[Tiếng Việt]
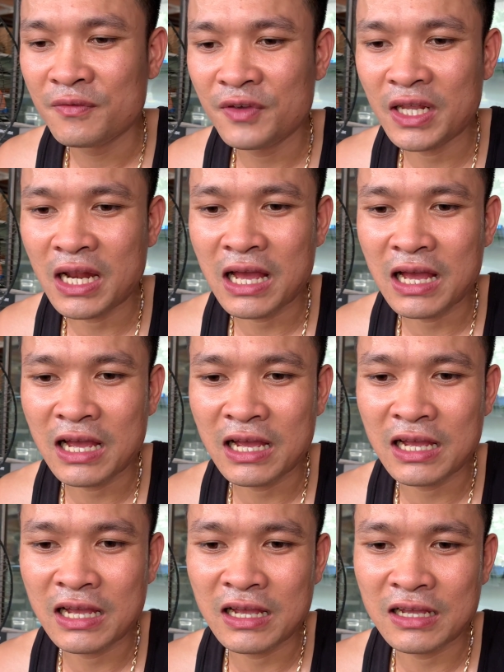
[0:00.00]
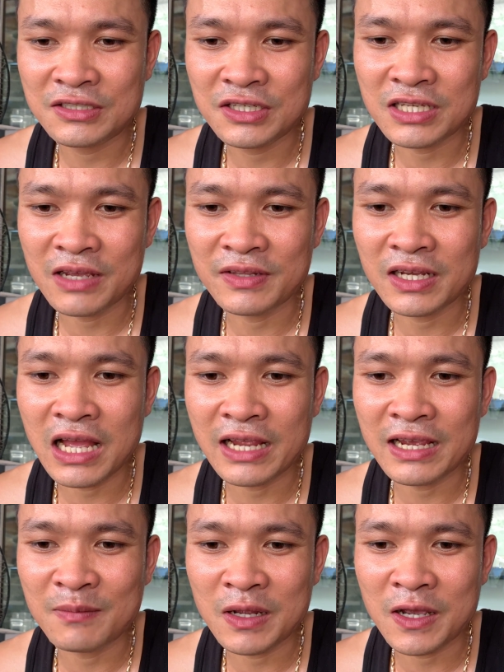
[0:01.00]
vì là chia sẻ với tất cả
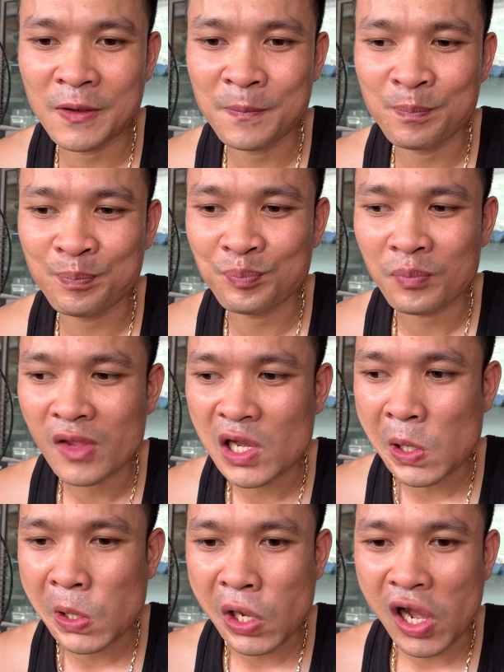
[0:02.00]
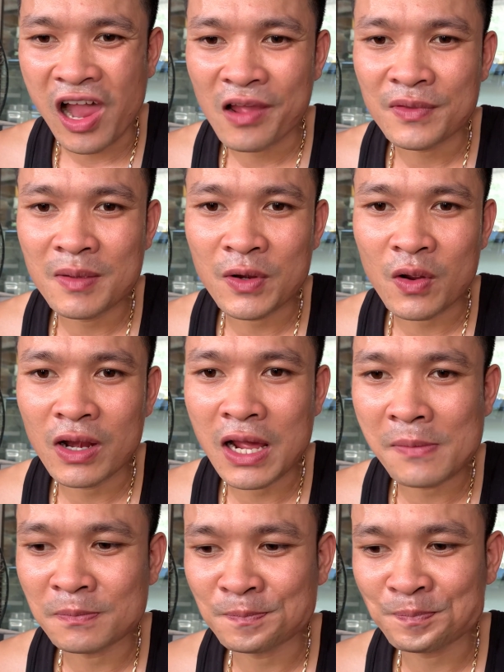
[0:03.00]
anh em là để mà nói là